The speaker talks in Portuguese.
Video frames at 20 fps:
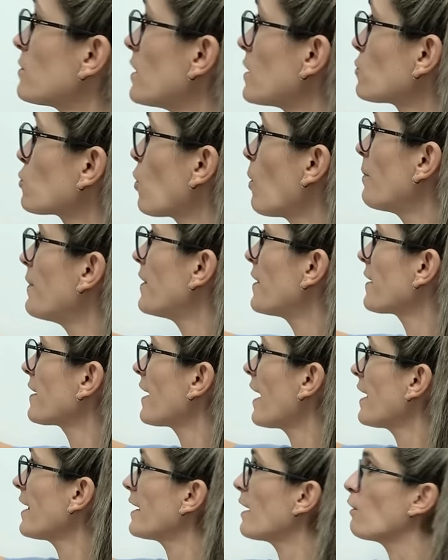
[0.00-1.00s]
descobrir
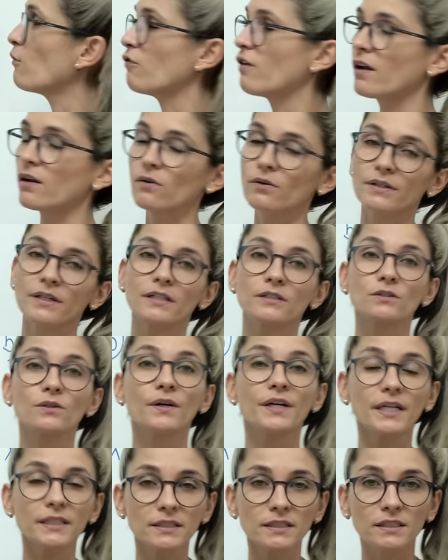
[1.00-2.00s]
quem é o valor
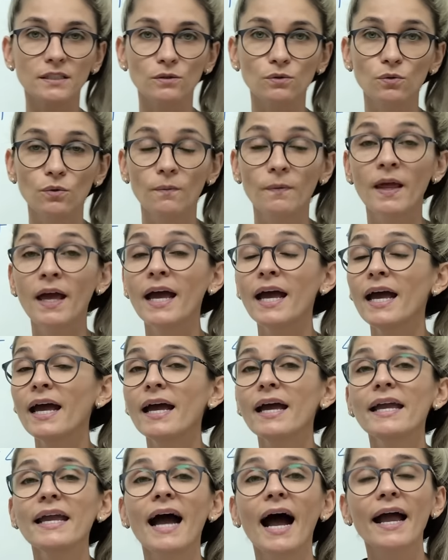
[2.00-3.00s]
desconhecido.
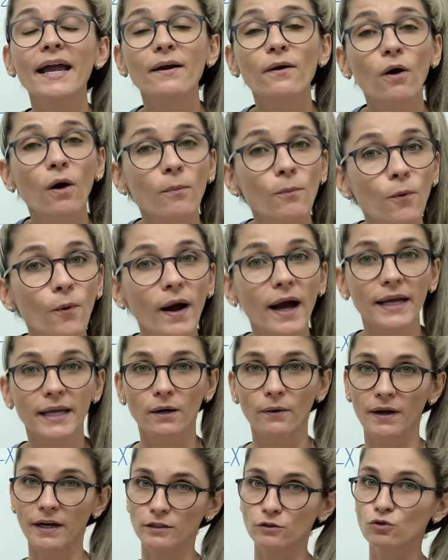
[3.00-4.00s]
E aí, como é que eu
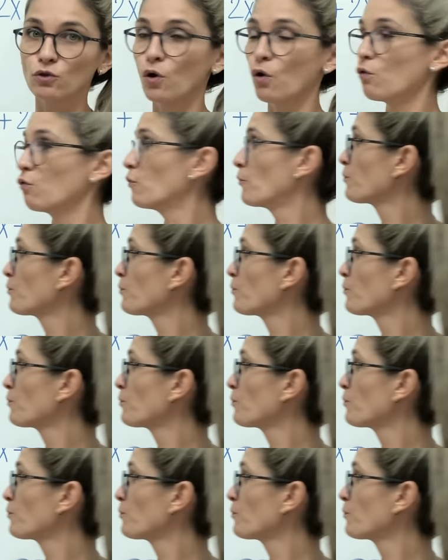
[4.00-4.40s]
resolvo?